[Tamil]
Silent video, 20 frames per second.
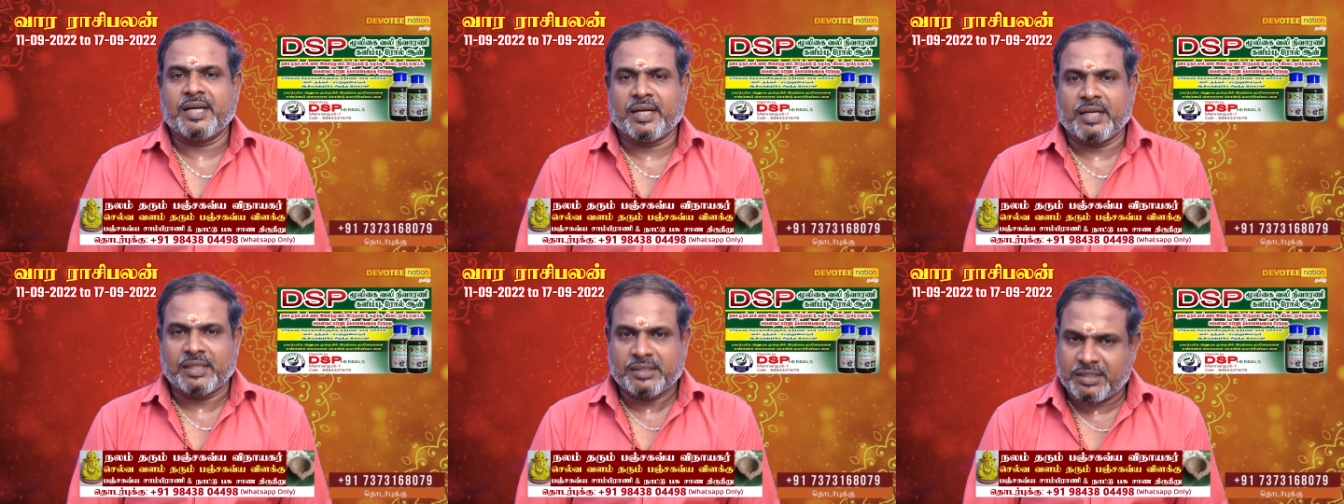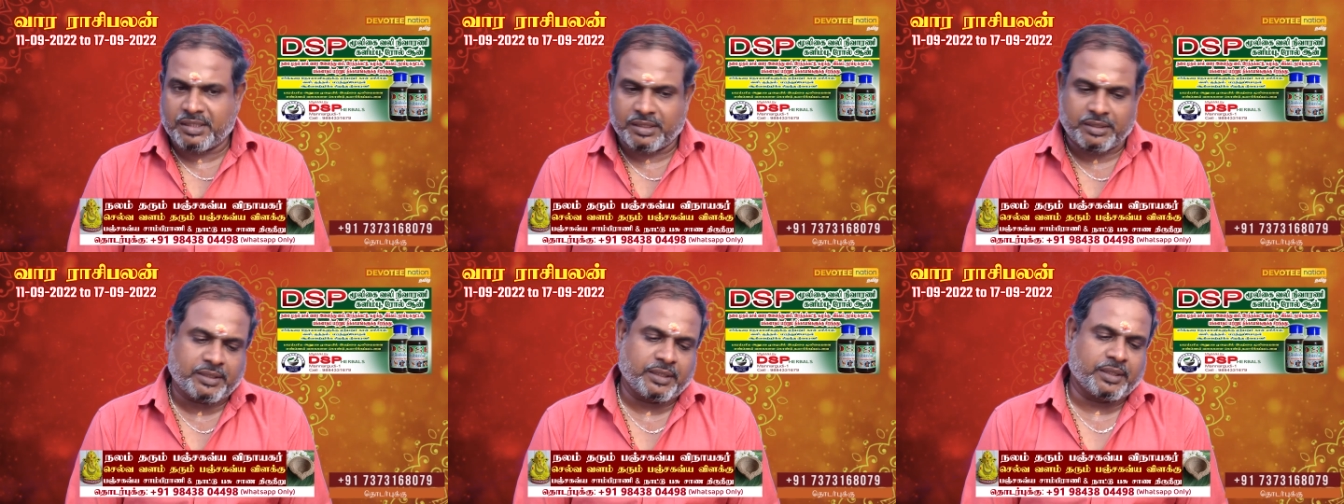
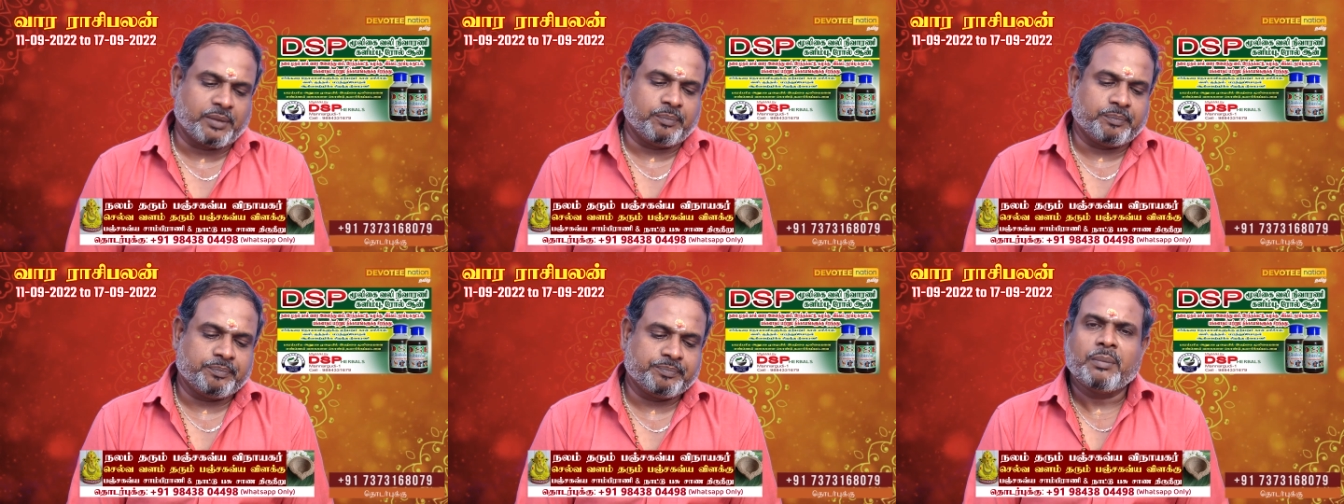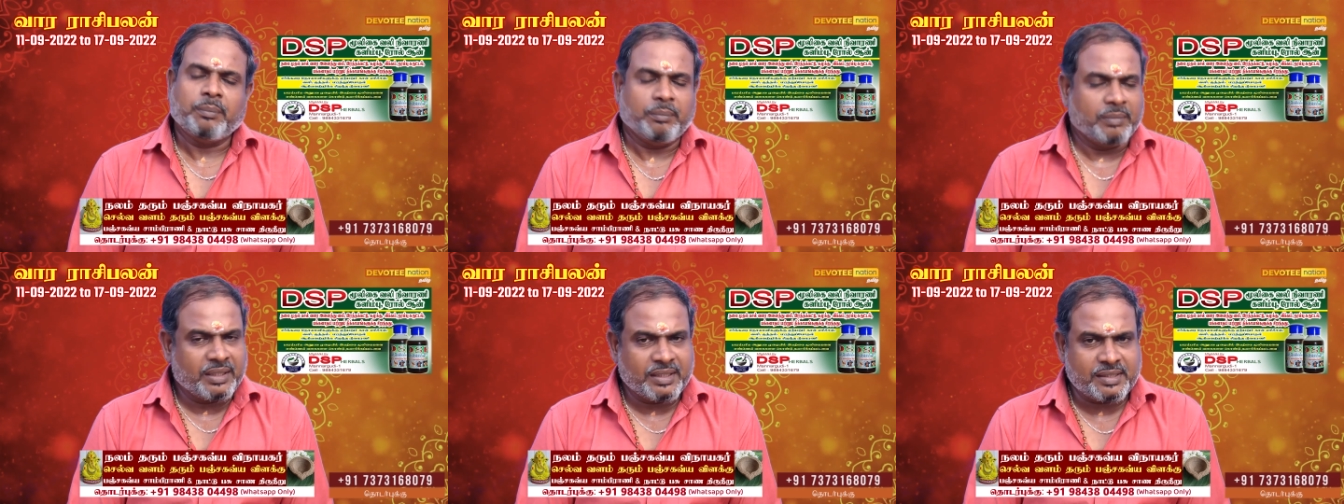நட்சத்திரம்
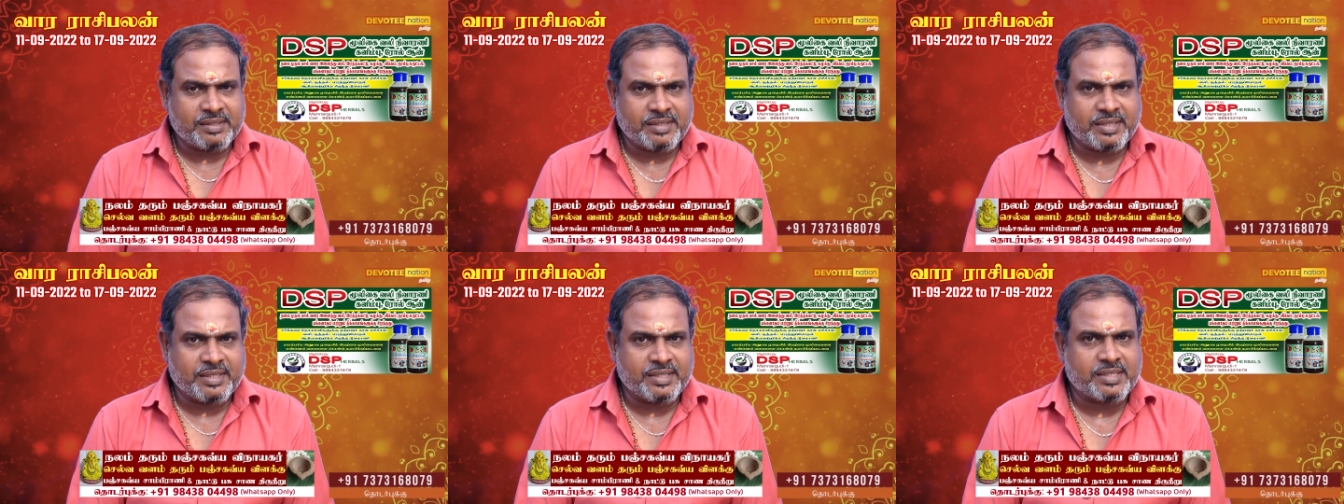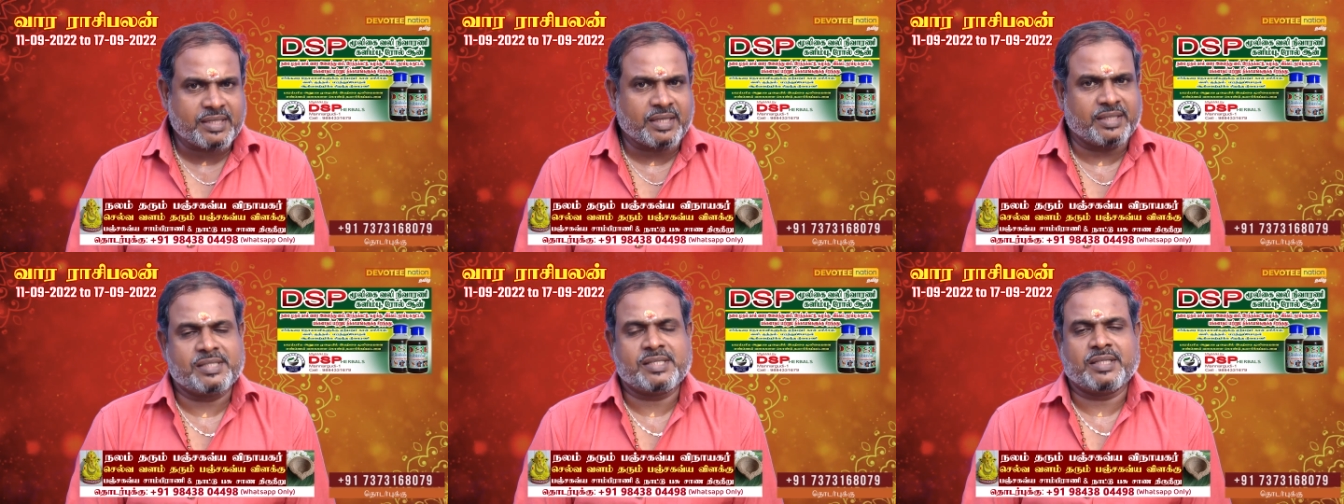மிருகசீரிஷ
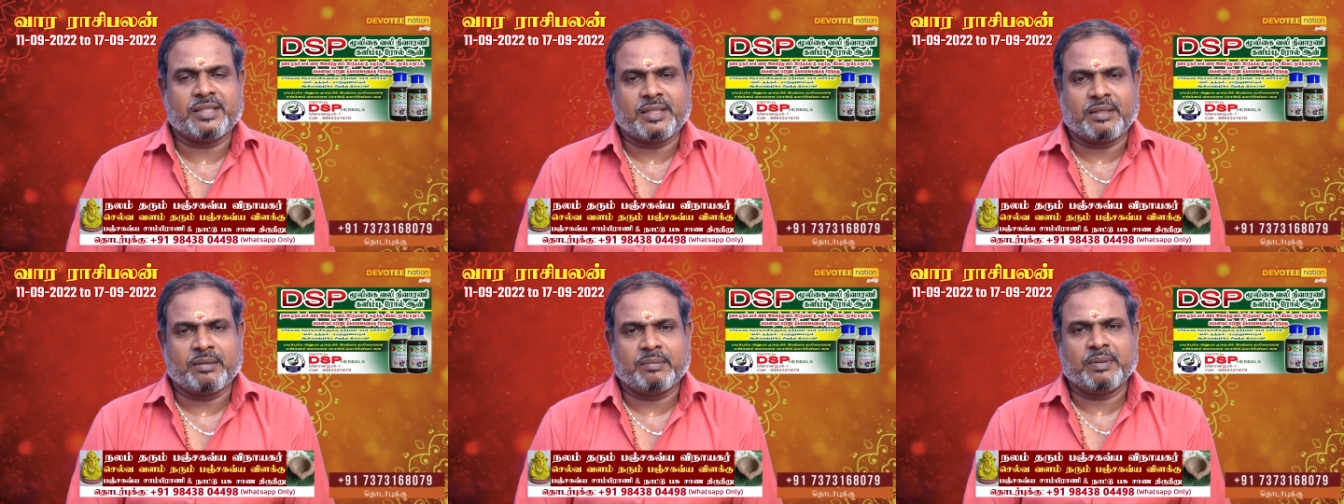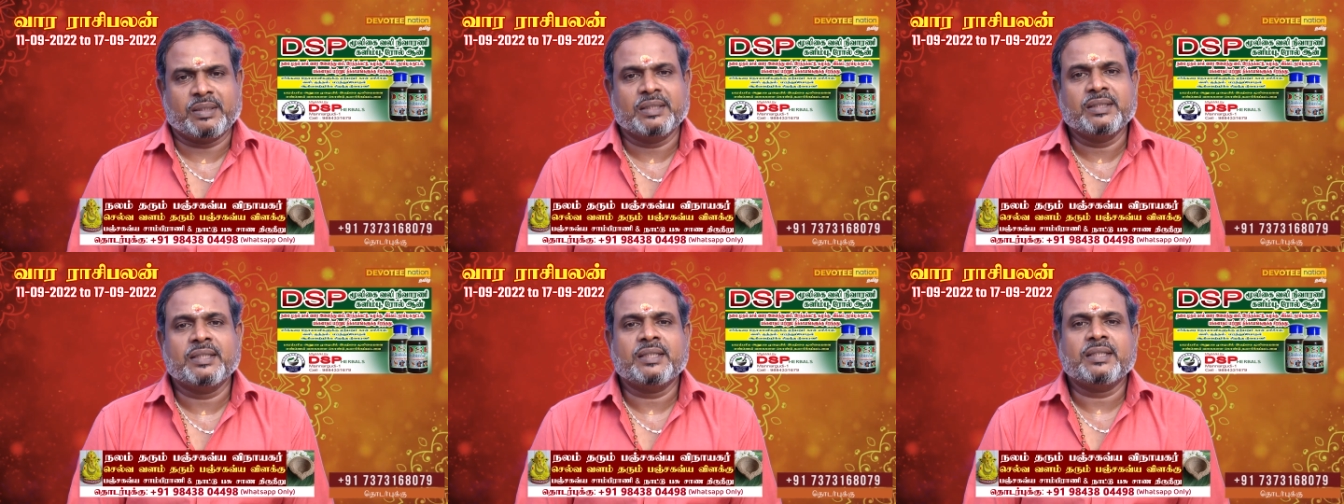நட்சத்திரம்
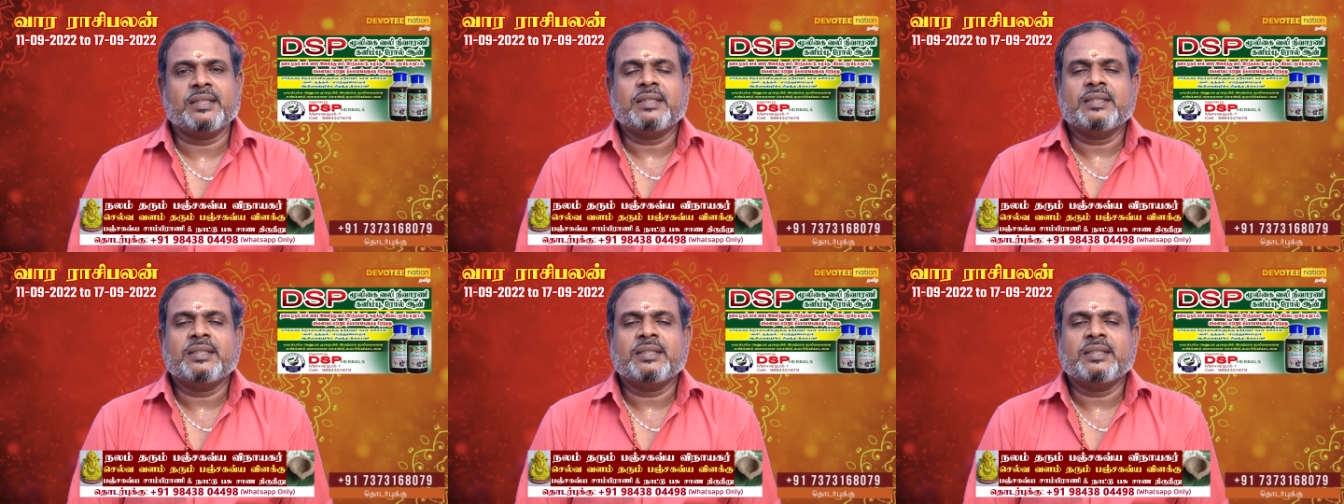வந்து